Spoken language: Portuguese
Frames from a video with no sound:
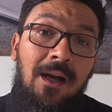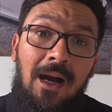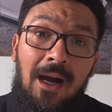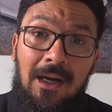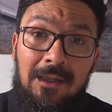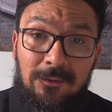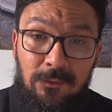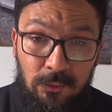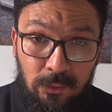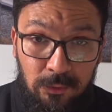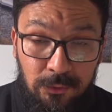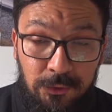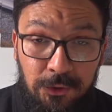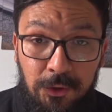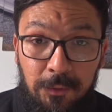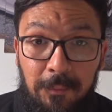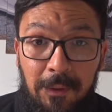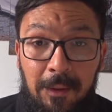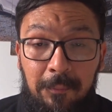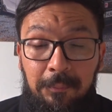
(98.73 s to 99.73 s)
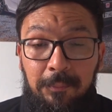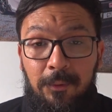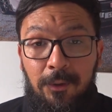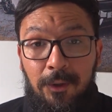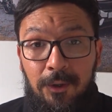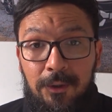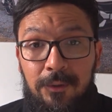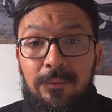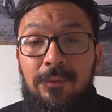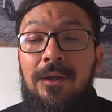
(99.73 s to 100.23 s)
a todos que me
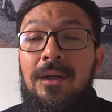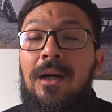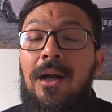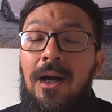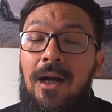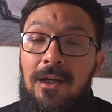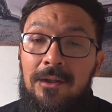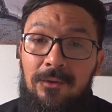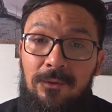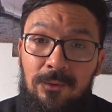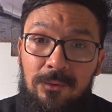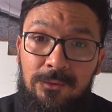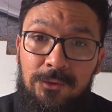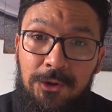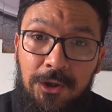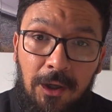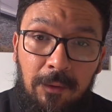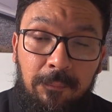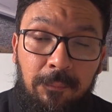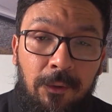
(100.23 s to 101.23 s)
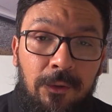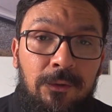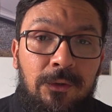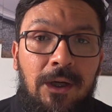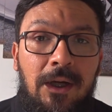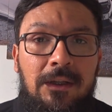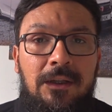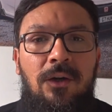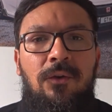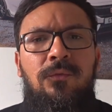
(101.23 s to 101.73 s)
apoiam, a todos que apoiam o
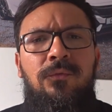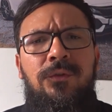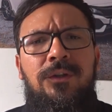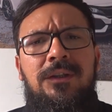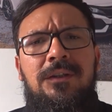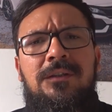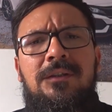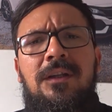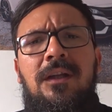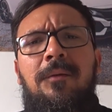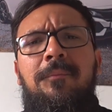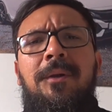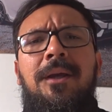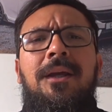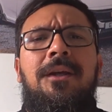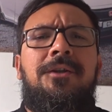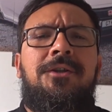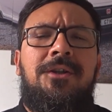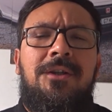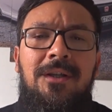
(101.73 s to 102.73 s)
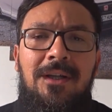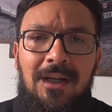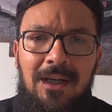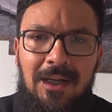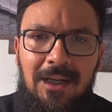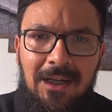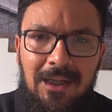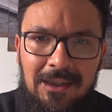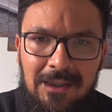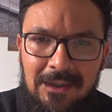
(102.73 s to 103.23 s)
canal financeiramente,
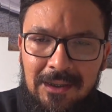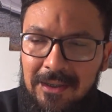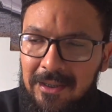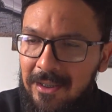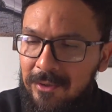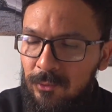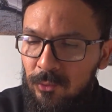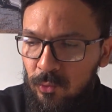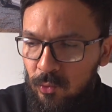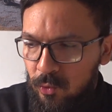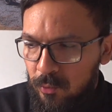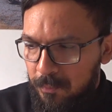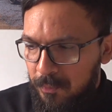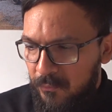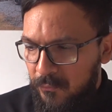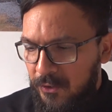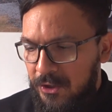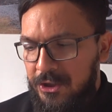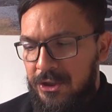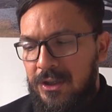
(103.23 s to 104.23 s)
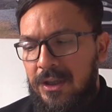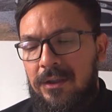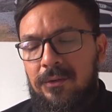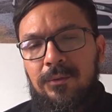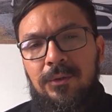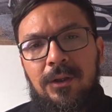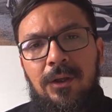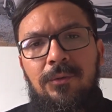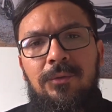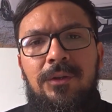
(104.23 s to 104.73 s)
a galera que é do grupo
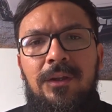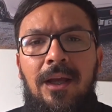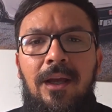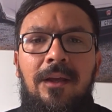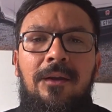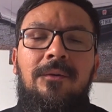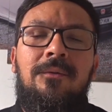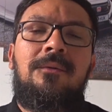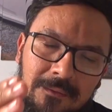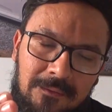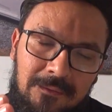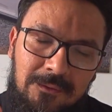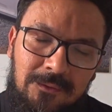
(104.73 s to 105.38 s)
fechado que eu tenho.